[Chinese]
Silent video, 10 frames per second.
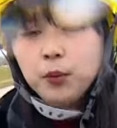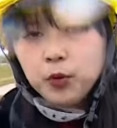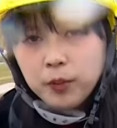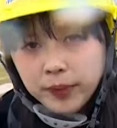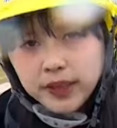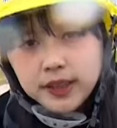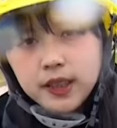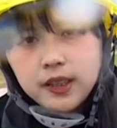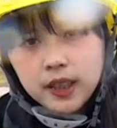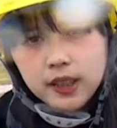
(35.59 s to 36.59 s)
不过明
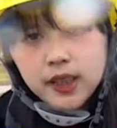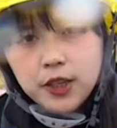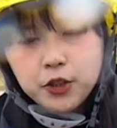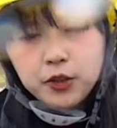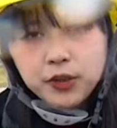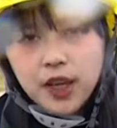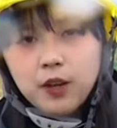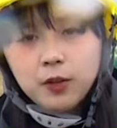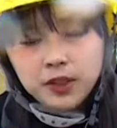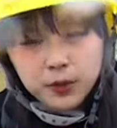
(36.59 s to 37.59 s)
显能感受
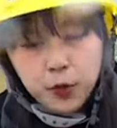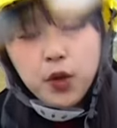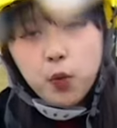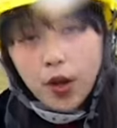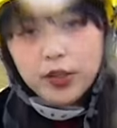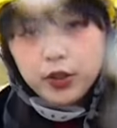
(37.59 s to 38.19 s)
到越晚